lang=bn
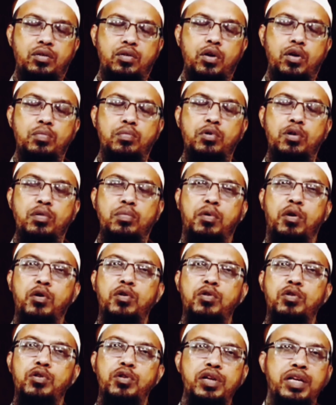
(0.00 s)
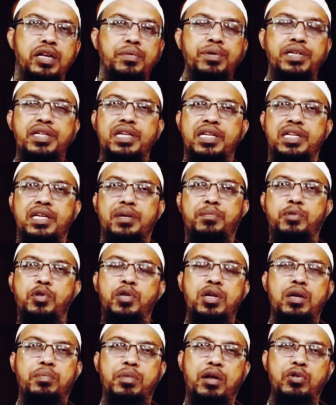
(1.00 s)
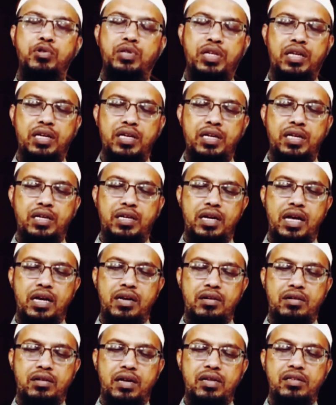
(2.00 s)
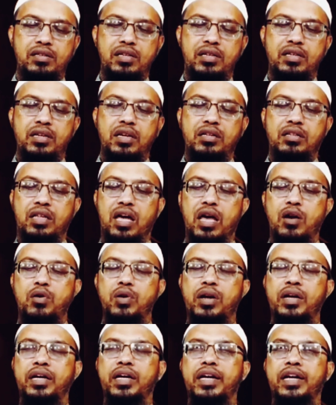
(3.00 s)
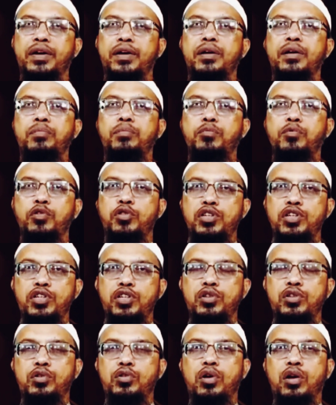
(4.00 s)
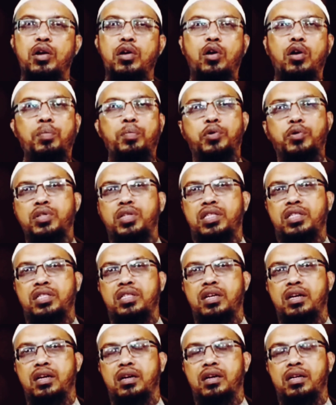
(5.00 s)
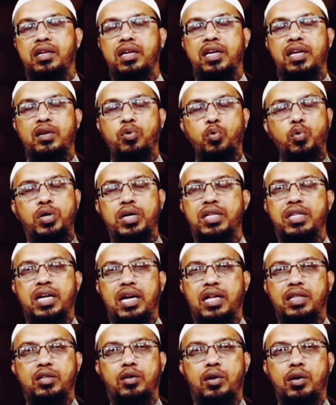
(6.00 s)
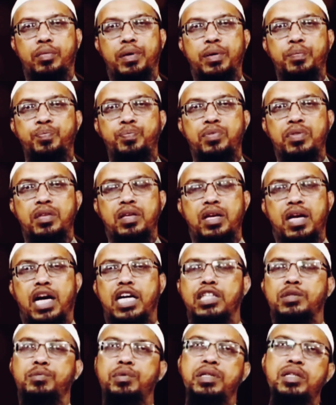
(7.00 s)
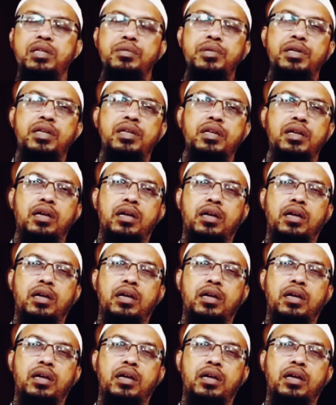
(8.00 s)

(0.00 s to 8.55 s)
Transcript: ধর্ম বর্ণ নির্বিশেষে প্রতিটা মানুষের এই ট্রান্সজেন্ডার ধারণাকে প্রতিষ্ঠিত করার অপচেষ্টাকে রুখে দাঁড়াতে হবে আজ পৃথিবীর